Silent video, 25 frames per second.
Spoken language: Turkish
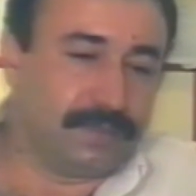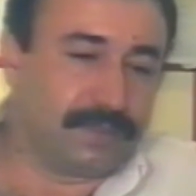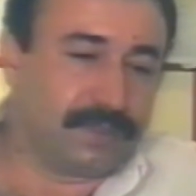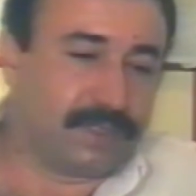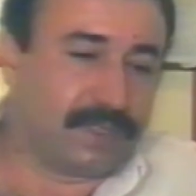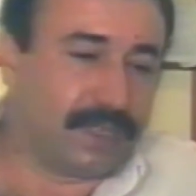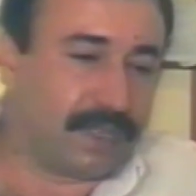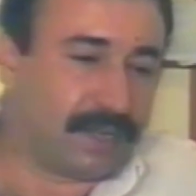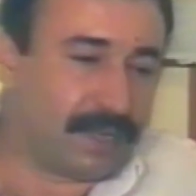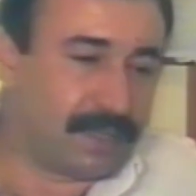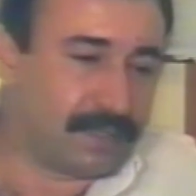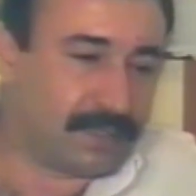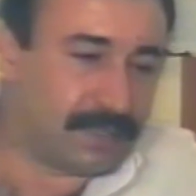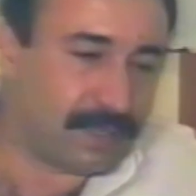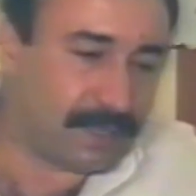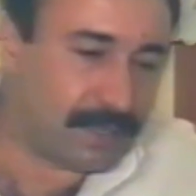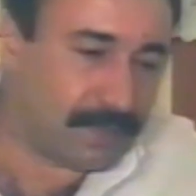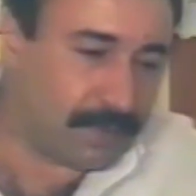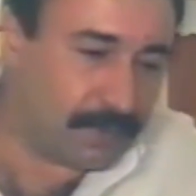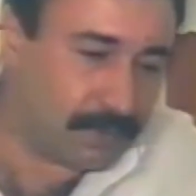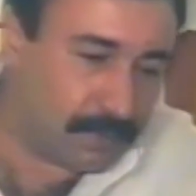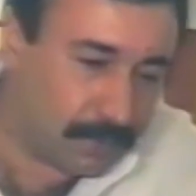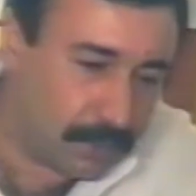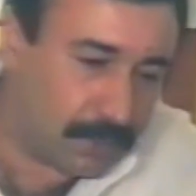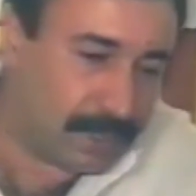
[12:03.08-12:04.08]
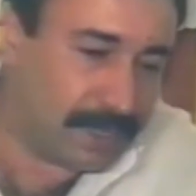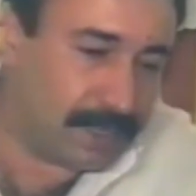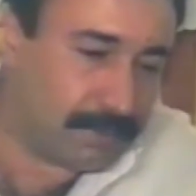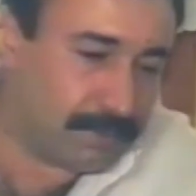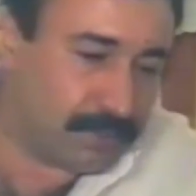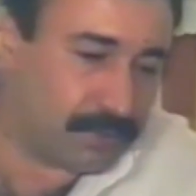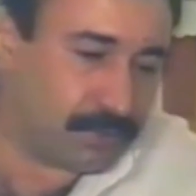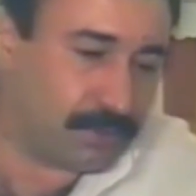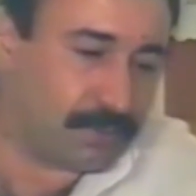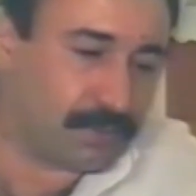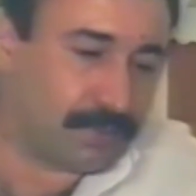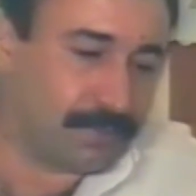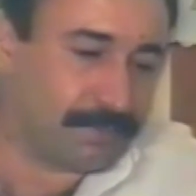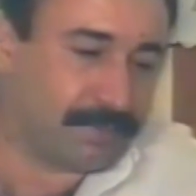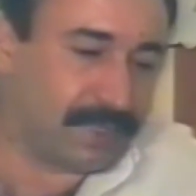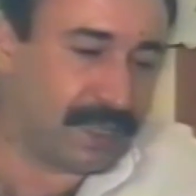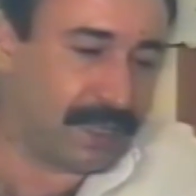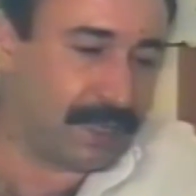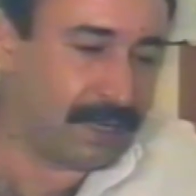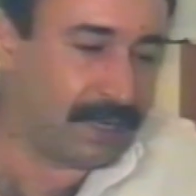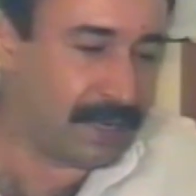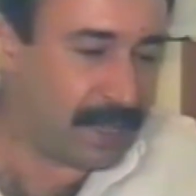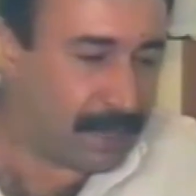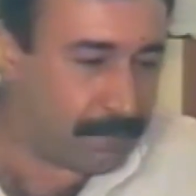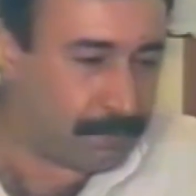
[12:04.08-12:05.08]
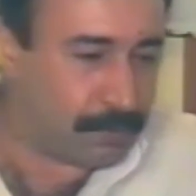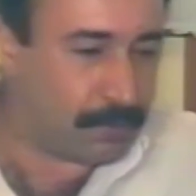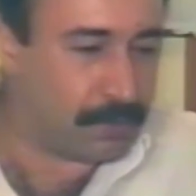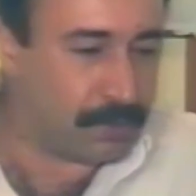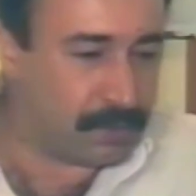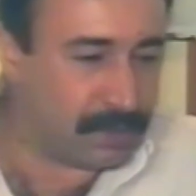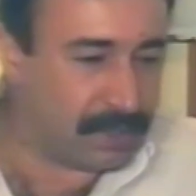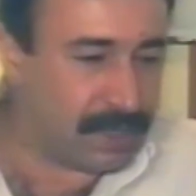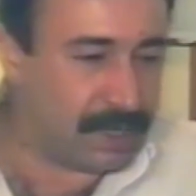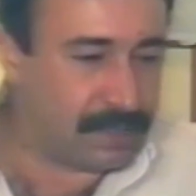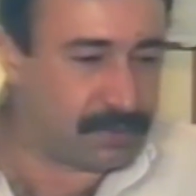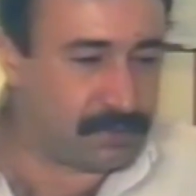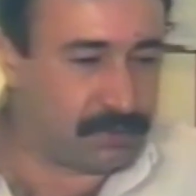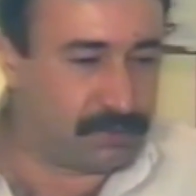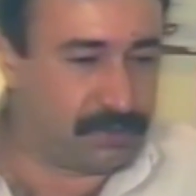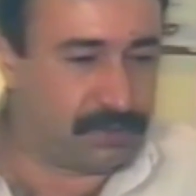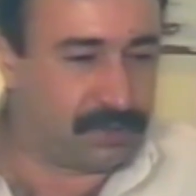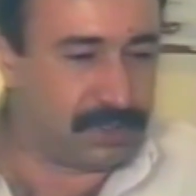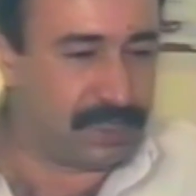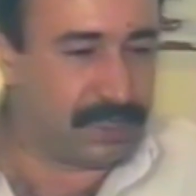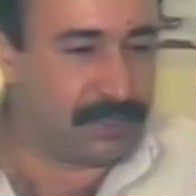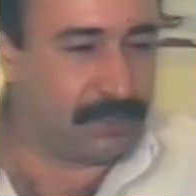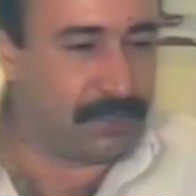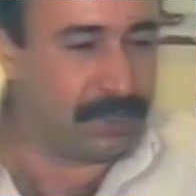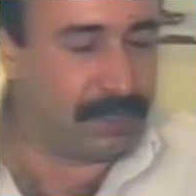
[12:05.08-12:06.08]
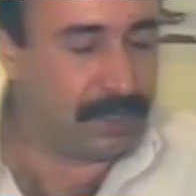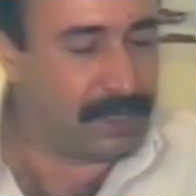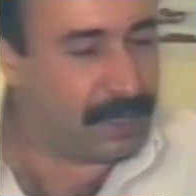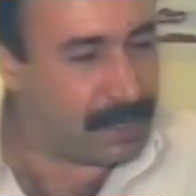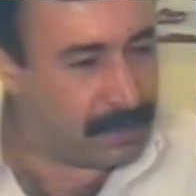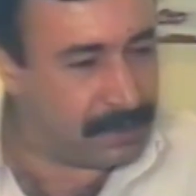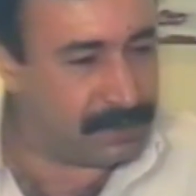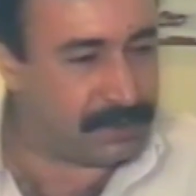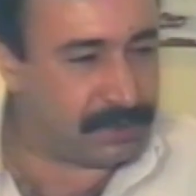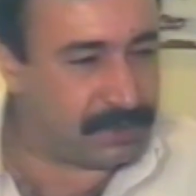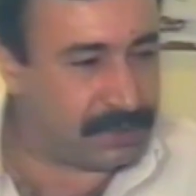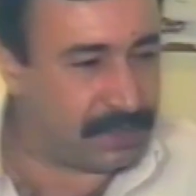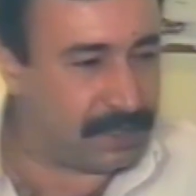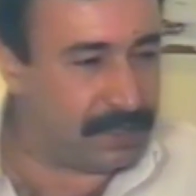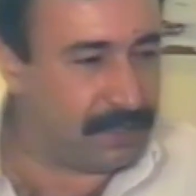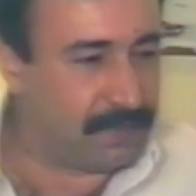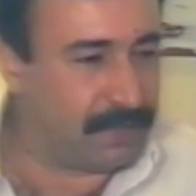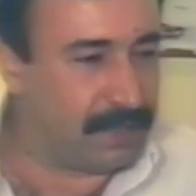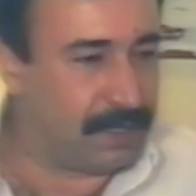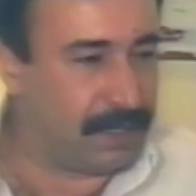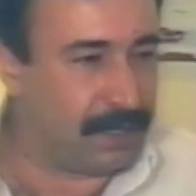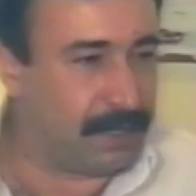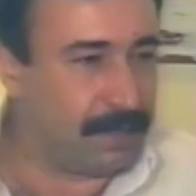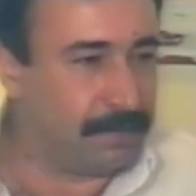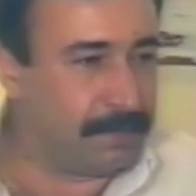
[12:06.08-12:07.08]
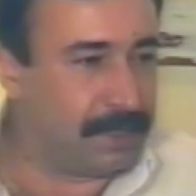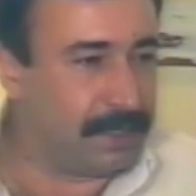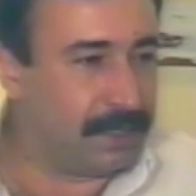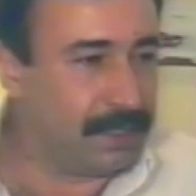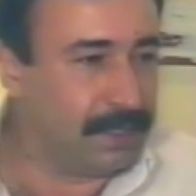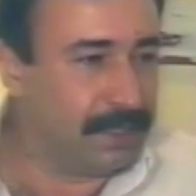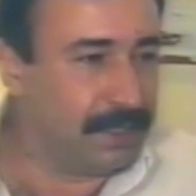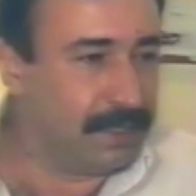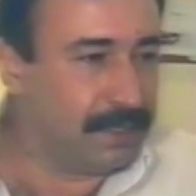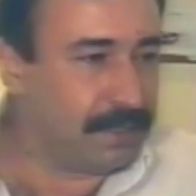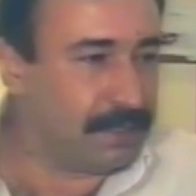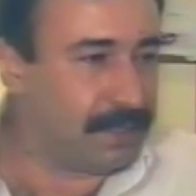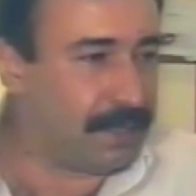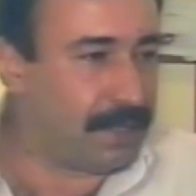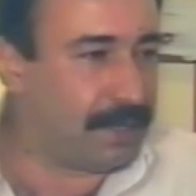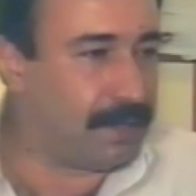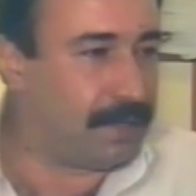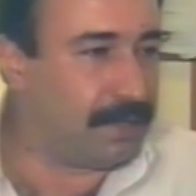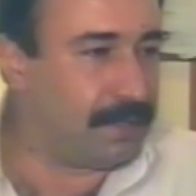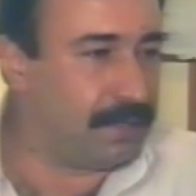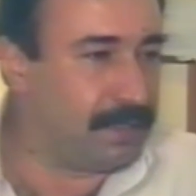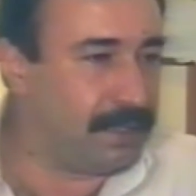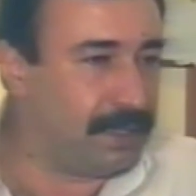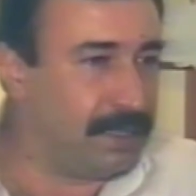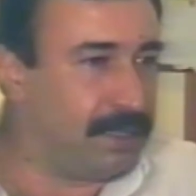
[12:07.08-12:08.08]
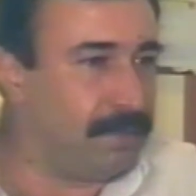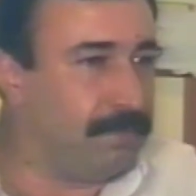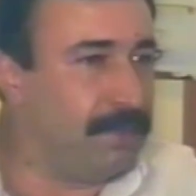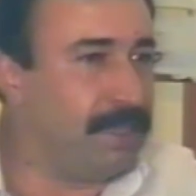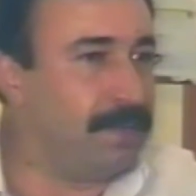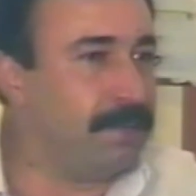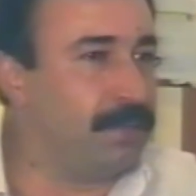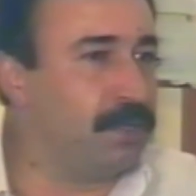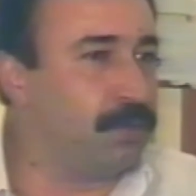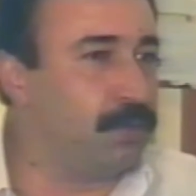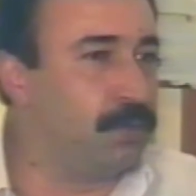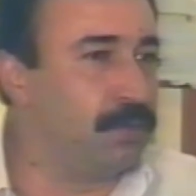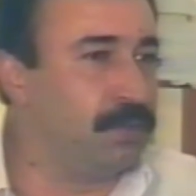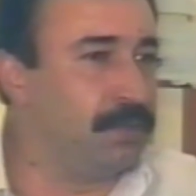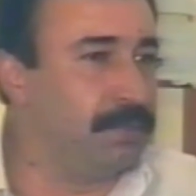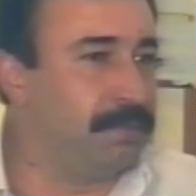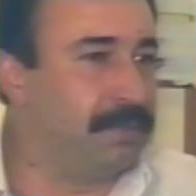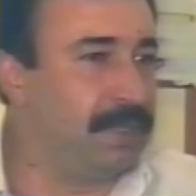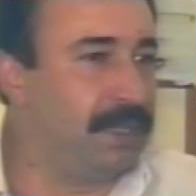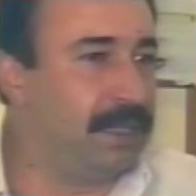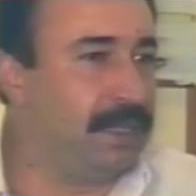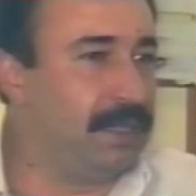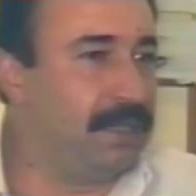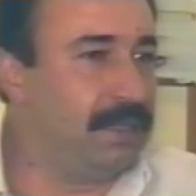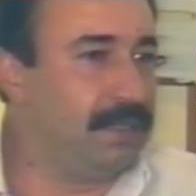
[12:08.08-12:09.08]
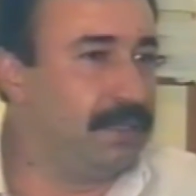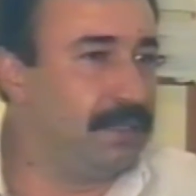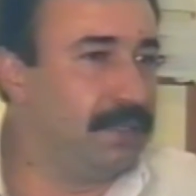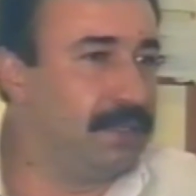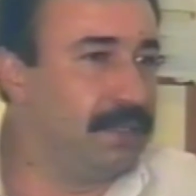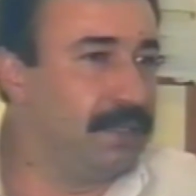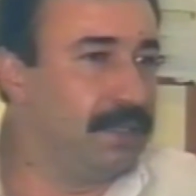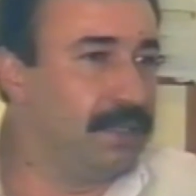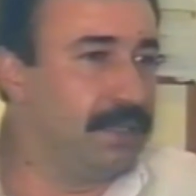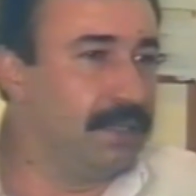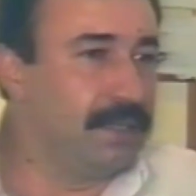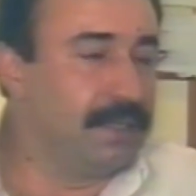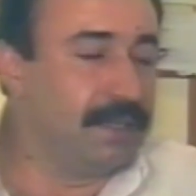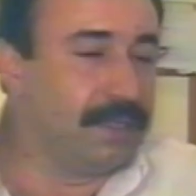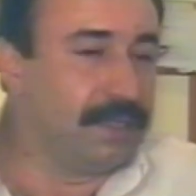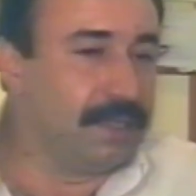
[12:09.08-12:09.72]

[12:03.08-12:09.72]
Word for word: TRT e, öyle bir kurum değil. Hep onlar suçlanıyor. Yanlışları var ama de, ilmi bir kurum değil. Değil evet.